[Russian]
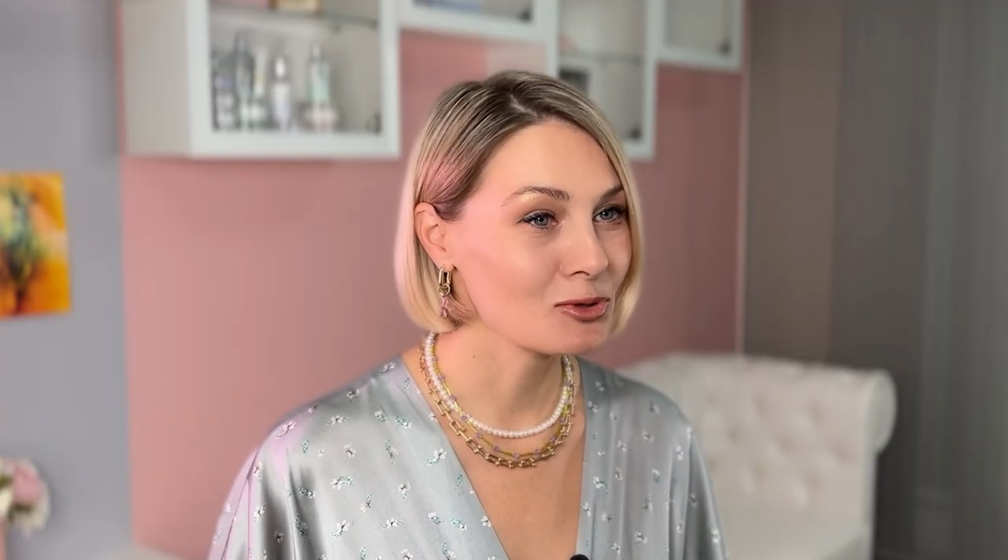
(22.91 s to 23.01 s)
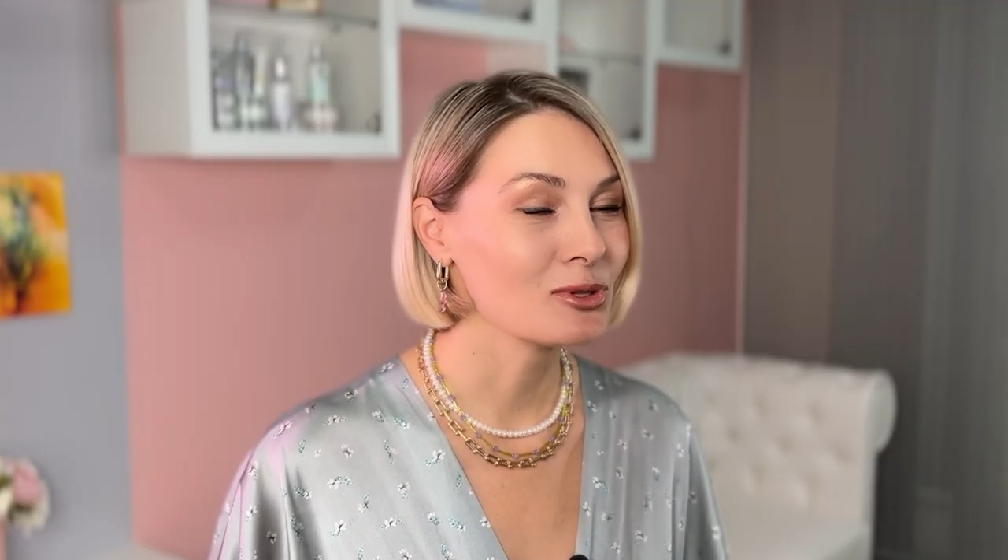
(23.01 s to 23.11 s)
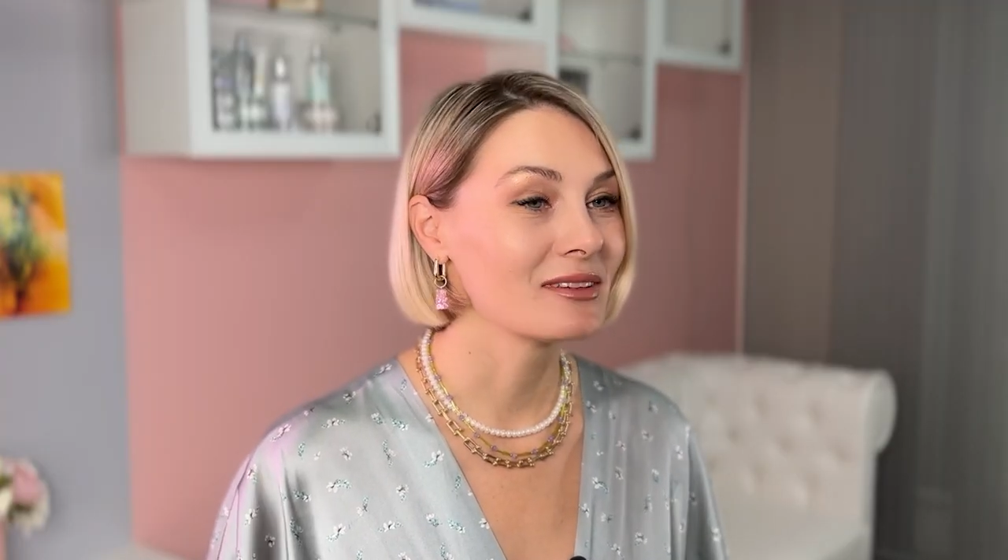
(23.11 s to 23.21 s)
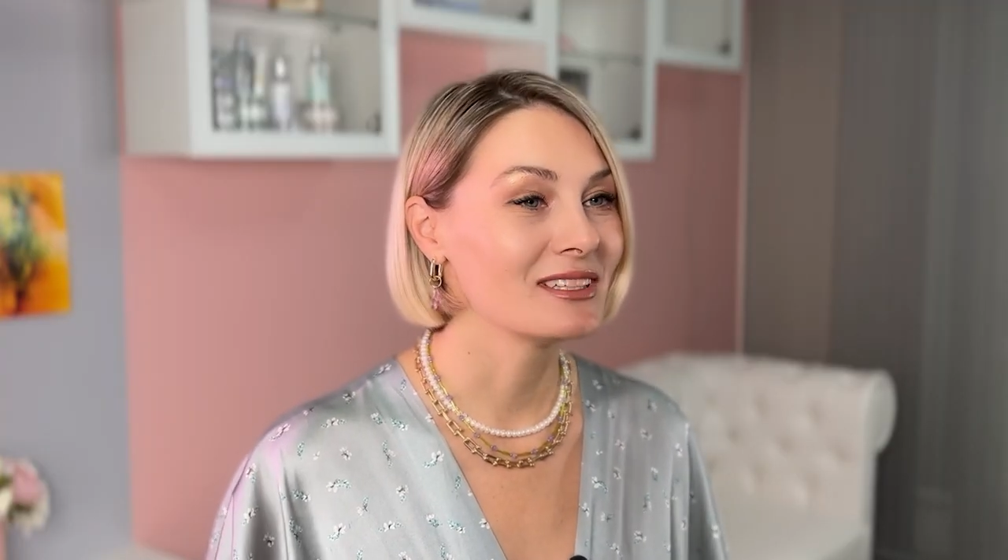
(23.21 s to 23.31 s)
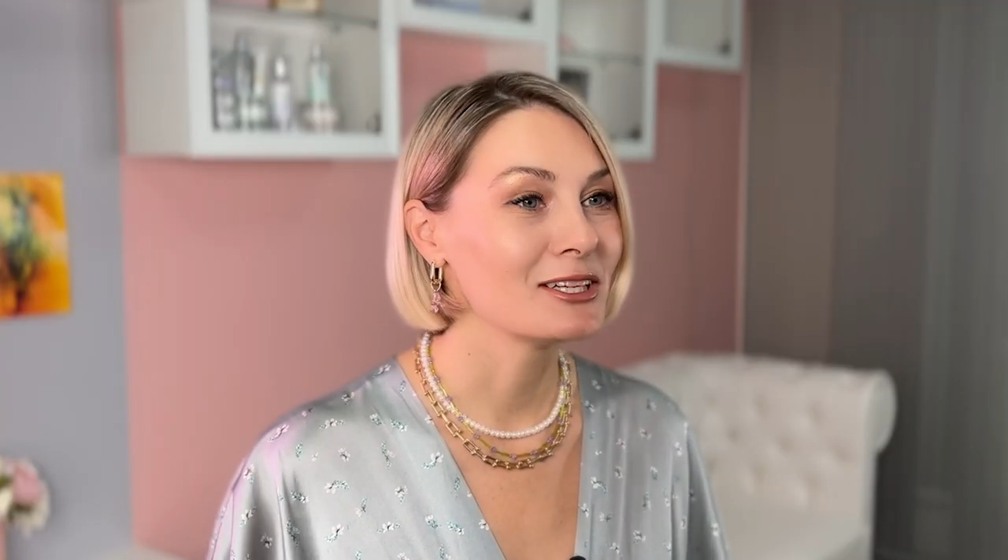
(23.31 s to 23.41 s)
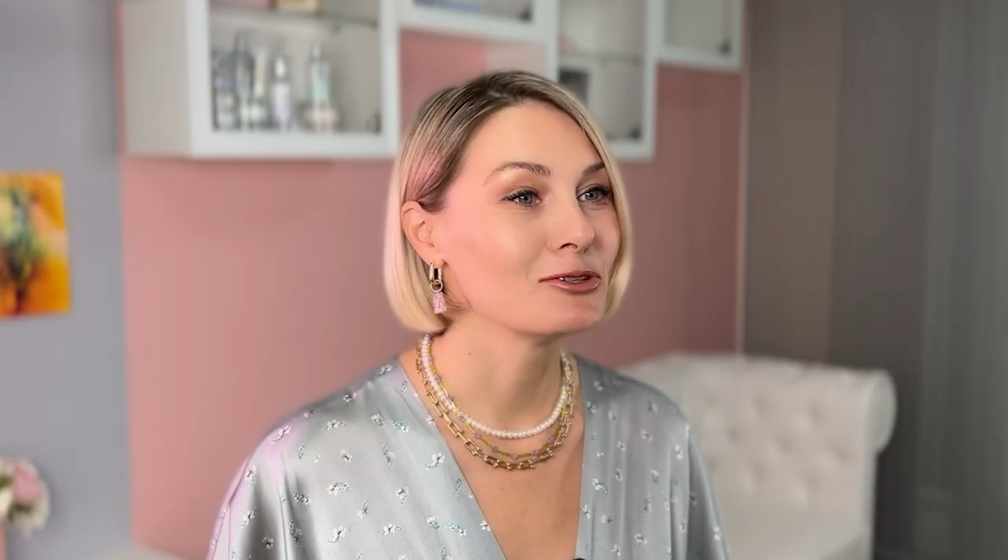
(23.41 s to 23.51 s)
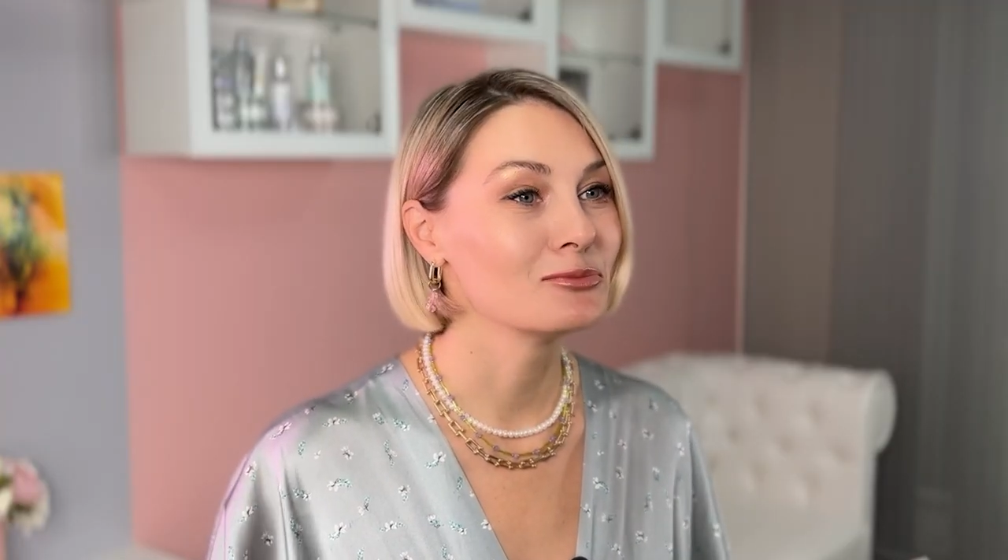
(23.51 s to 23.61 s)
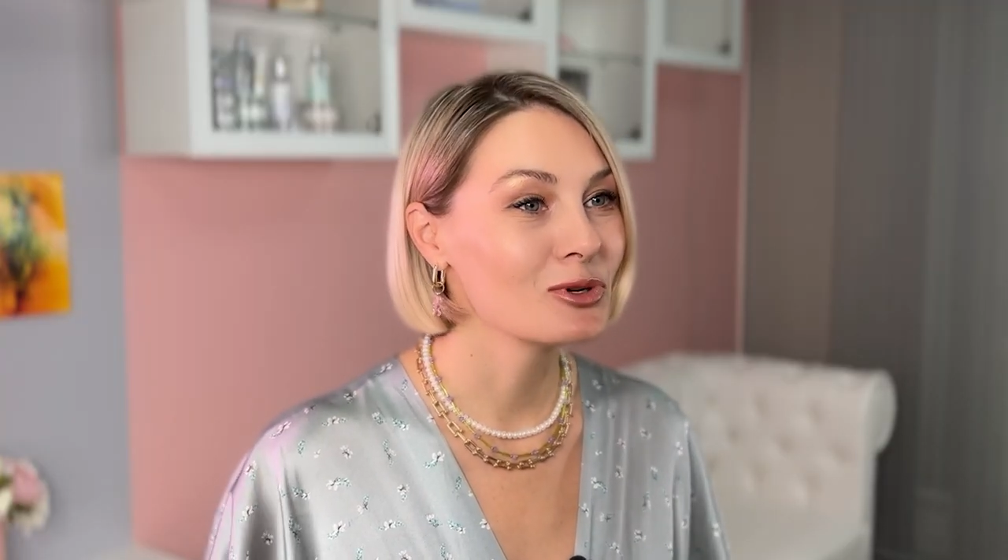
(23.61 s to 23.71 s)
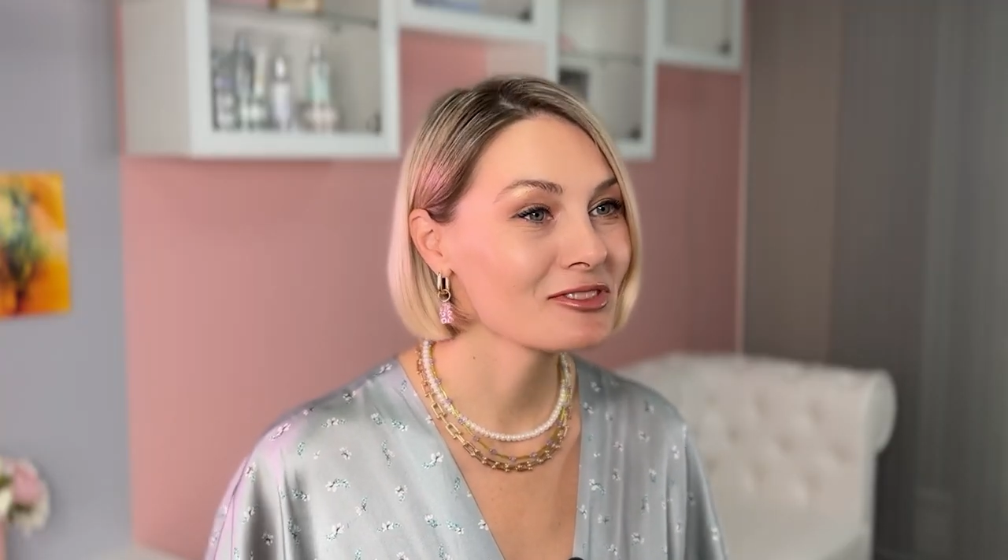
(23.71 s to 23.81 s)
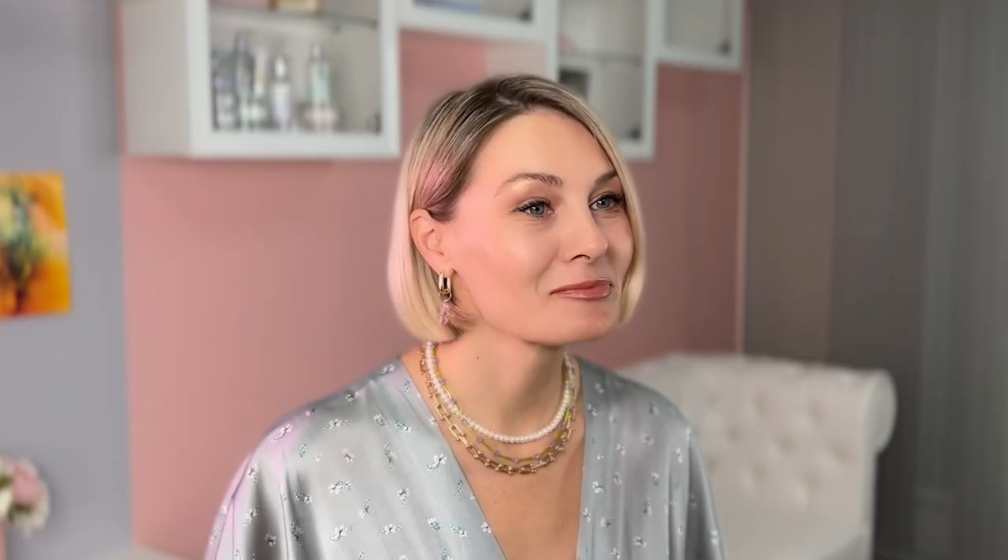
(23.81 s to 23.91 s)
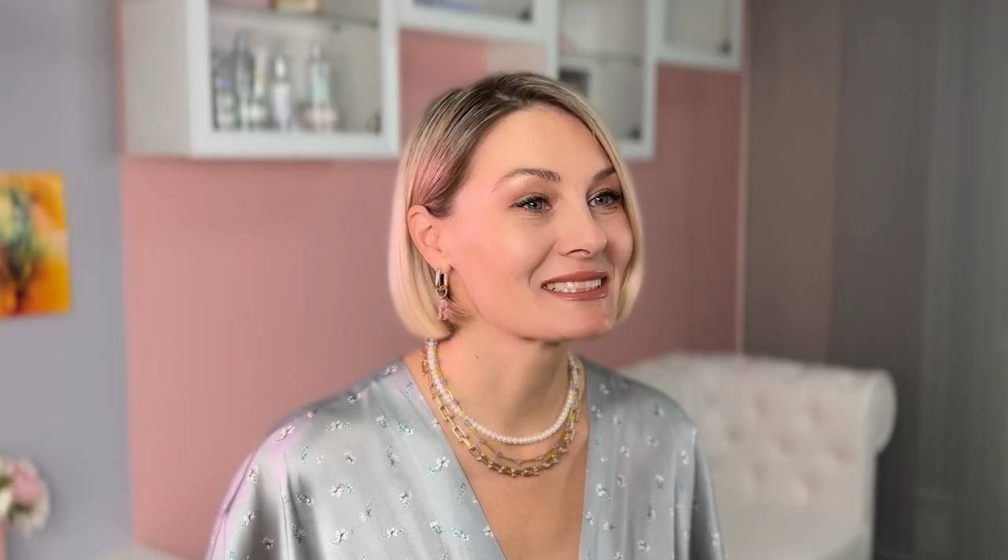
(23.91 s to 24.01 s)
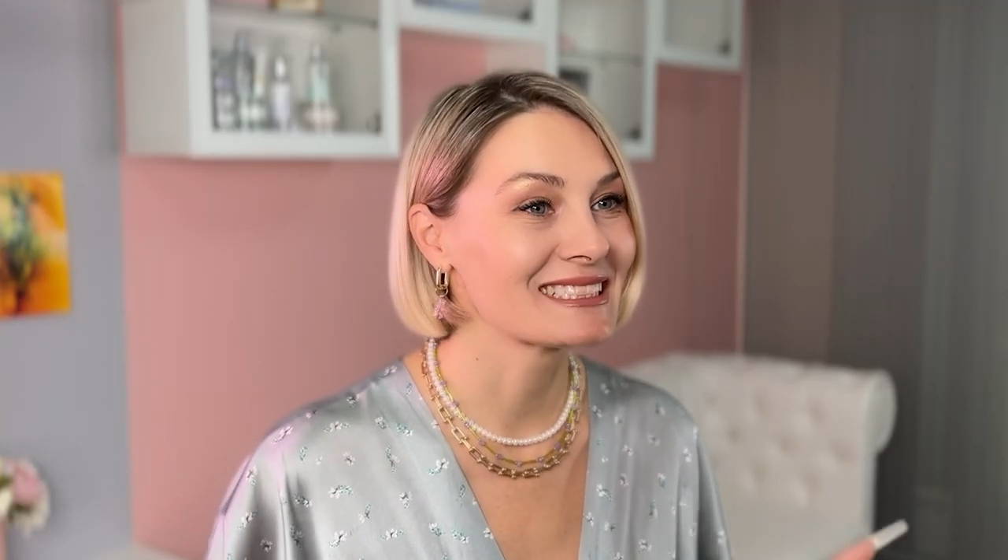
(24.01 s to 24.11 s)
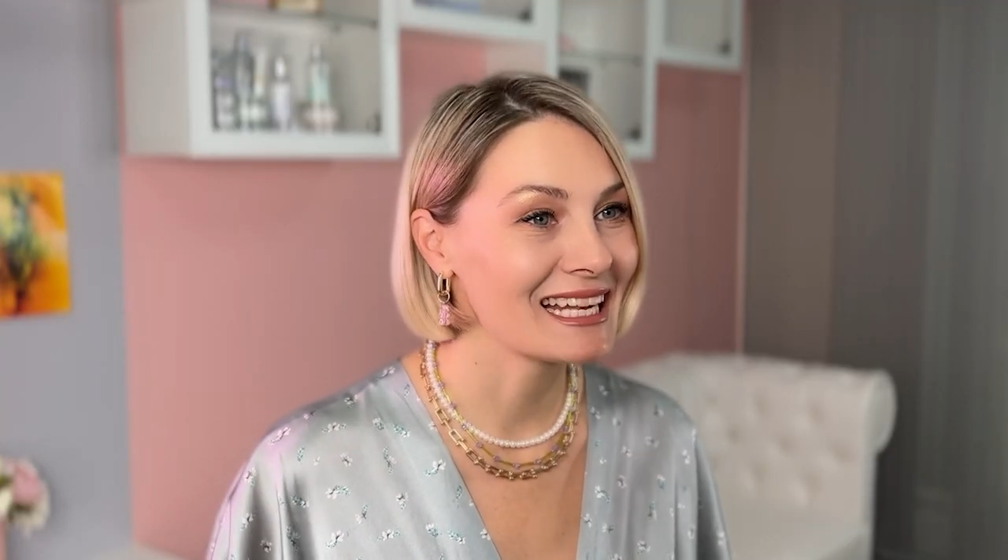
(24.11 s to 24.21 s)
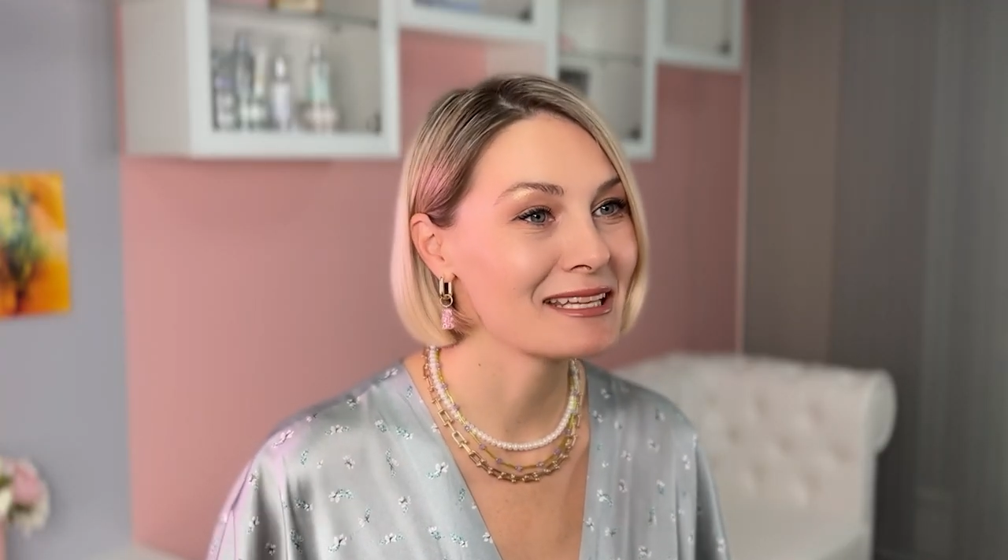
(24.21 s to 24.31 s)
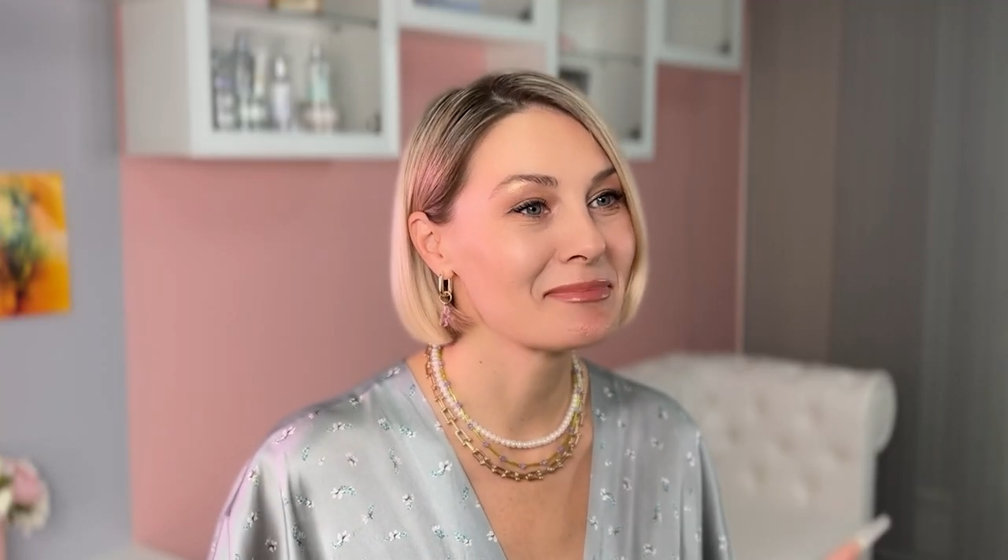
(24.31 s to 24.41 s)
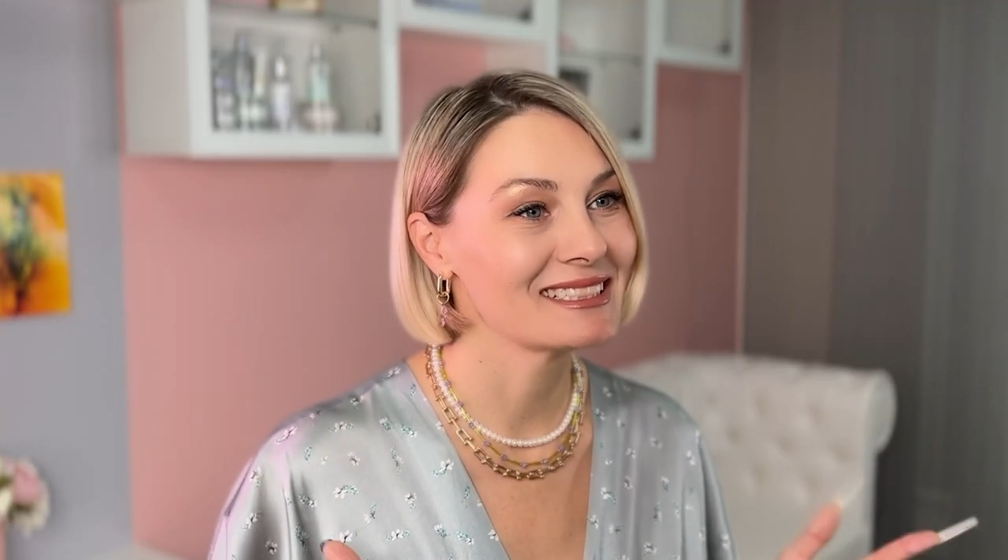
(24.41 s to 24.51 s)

мы уловили любовь к пастельным